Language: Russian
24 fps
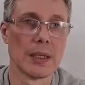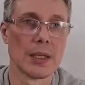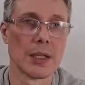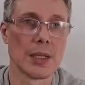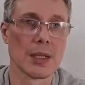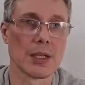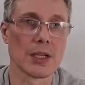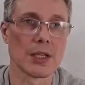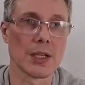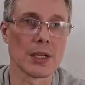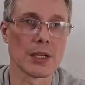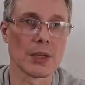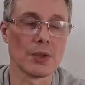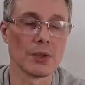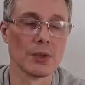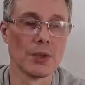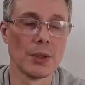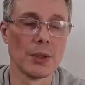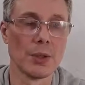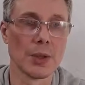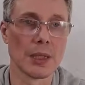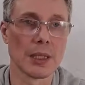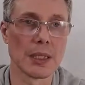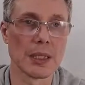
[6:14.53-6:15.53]
сосуды
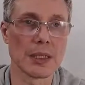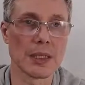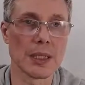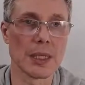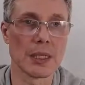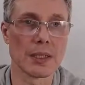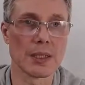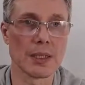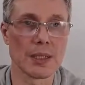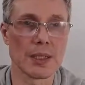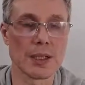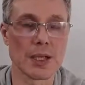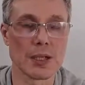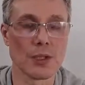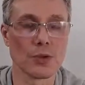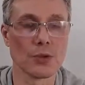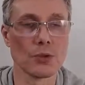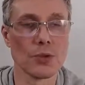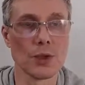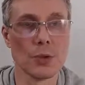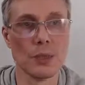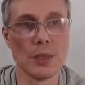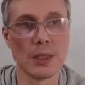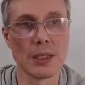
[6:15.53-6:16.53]
милосердия,
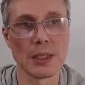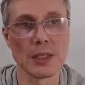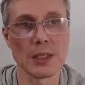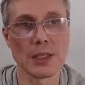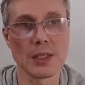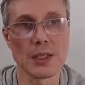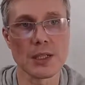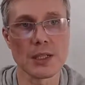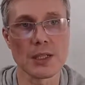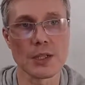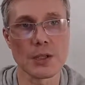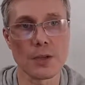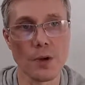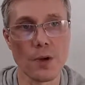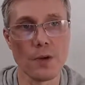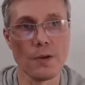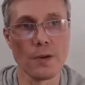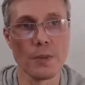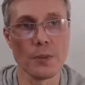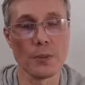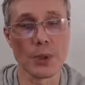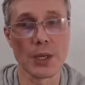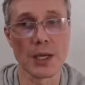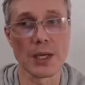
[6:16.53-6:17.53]
сосуды милости слова
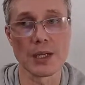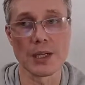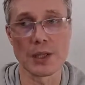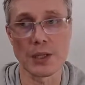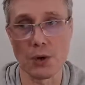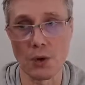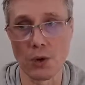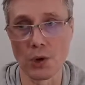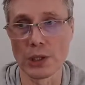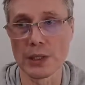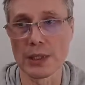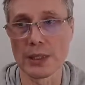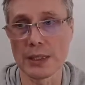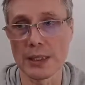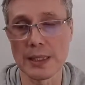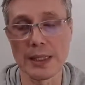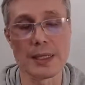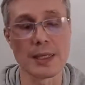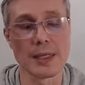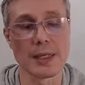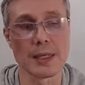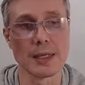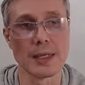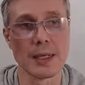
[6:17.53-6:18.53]
происходит
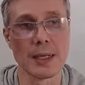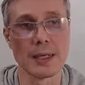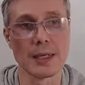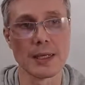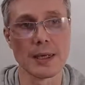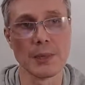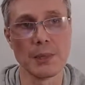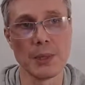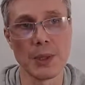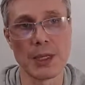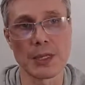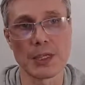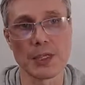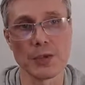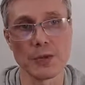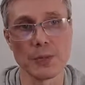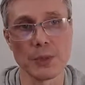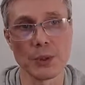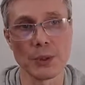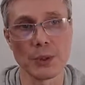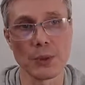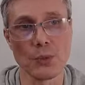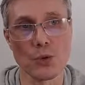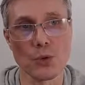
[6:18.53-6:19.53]
изгнание бесов,
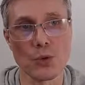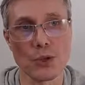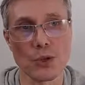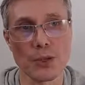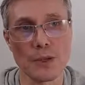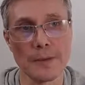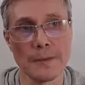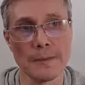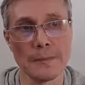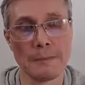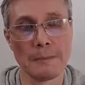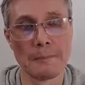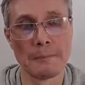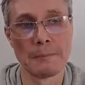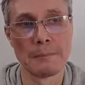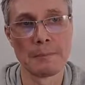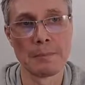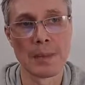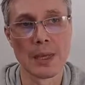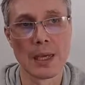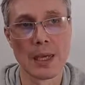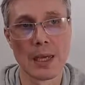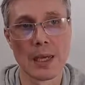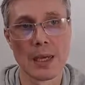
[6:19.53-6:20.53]
потому что
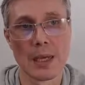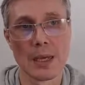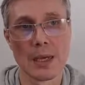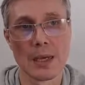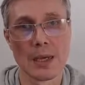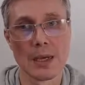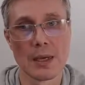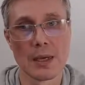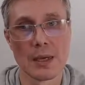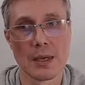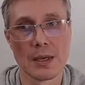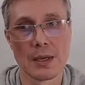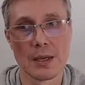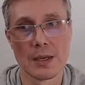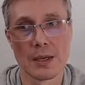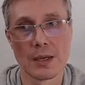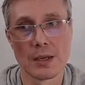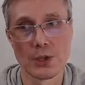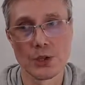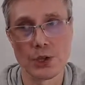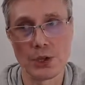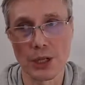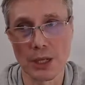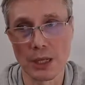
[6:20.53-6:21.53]

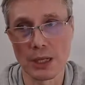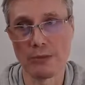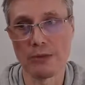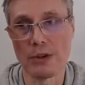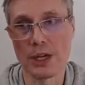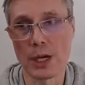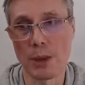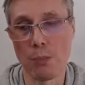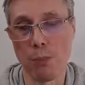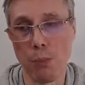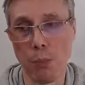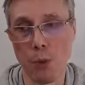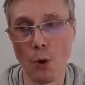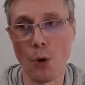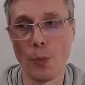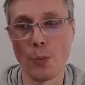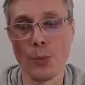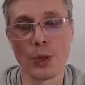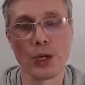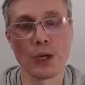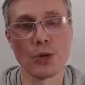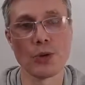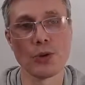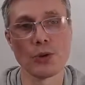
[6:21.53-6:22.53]
человек по
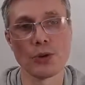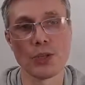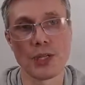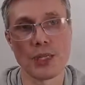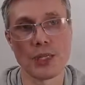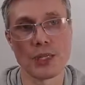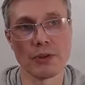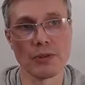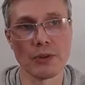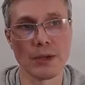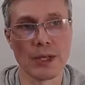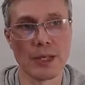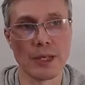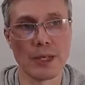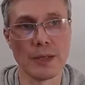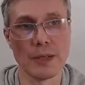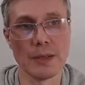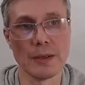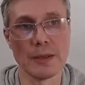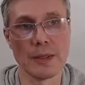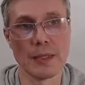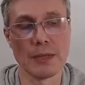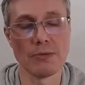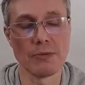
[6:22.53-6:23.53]
природе
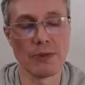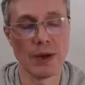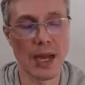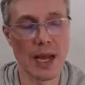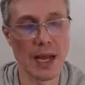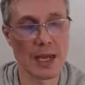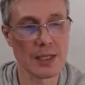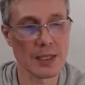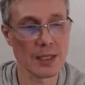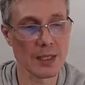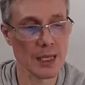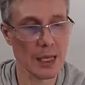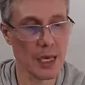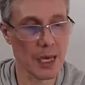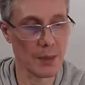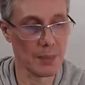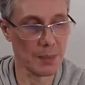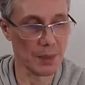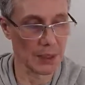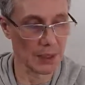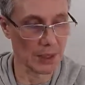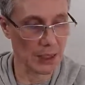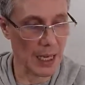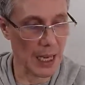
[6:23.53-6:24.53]
своей является
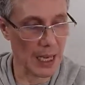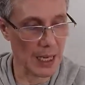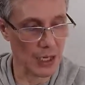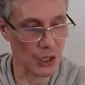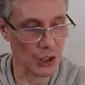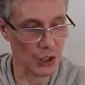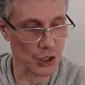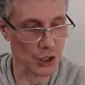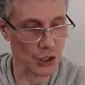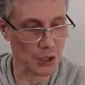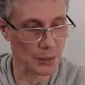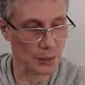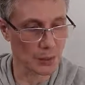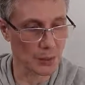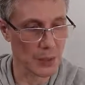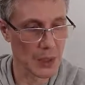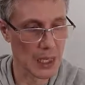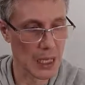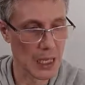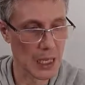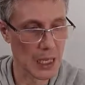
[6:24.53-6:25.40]
обиталищем